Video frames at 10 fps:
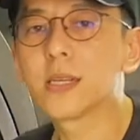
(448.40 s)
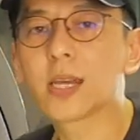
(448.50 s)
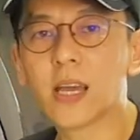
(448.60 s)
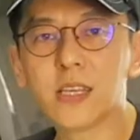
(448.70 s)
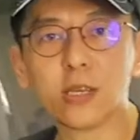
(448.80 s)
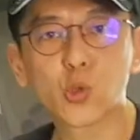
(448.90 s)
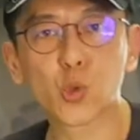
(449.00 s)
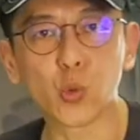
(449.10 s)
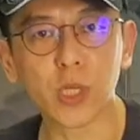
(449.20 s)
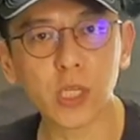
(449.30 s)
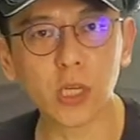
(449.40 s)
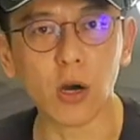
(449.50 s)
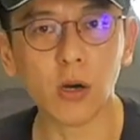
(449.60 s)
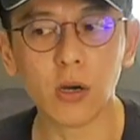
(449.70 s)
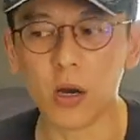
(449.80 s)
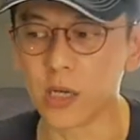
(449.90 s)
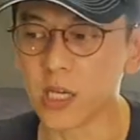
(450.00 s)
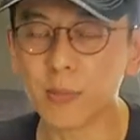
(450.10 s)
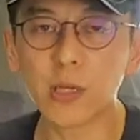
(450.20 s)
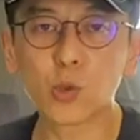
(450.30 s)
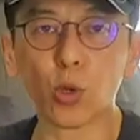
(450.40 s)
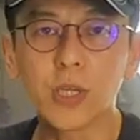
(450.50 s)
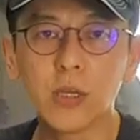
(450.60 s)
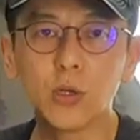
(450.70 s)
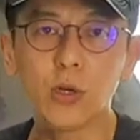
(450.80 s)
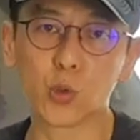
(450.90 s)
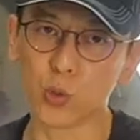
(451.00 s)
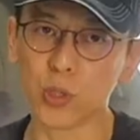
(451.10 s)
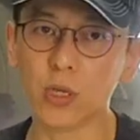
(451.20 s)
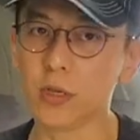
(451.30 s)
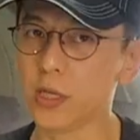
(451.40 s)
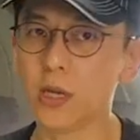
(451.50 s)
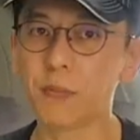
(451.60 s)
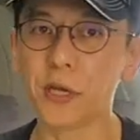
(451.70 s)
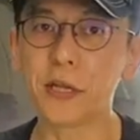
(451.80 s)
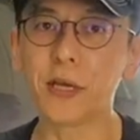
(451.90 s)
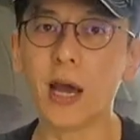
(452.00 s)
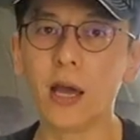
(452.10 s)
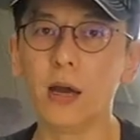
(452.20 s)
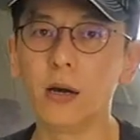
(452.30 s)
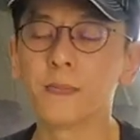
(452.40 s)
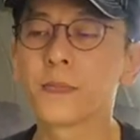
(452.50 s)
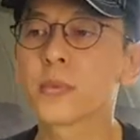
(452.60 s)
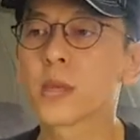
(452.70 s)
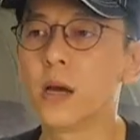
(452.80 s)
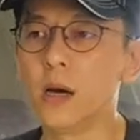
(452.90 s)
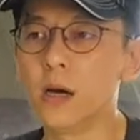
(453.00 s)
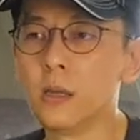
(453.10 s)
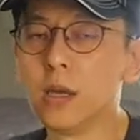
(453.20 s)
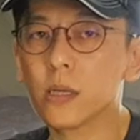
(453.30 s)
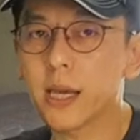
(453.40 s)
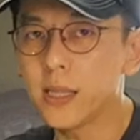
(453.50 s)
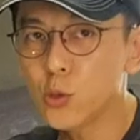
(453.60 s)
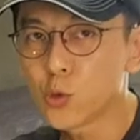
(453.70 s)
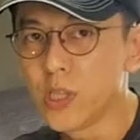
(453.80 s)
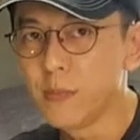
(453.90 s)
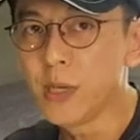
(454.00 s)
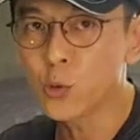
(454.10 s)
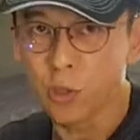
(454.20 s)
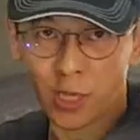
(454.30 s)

KT 的阻尼油，好，里面所填充的阻尼油也特别厉害哦。呃，KT 里面所